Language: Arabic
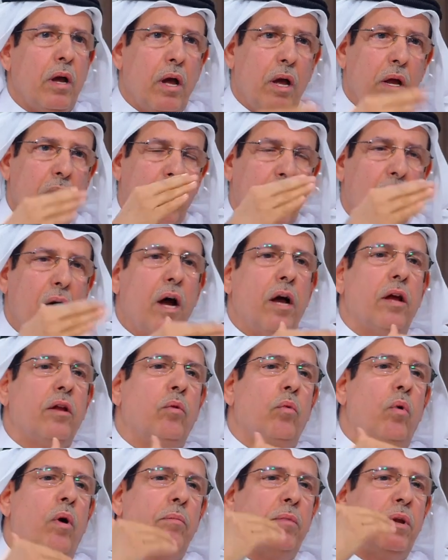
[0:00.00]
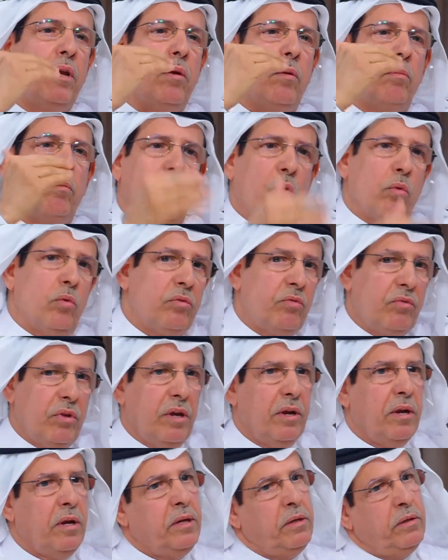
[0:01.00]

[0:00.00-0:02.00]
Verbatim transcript: القائد ومن مرؤوسينا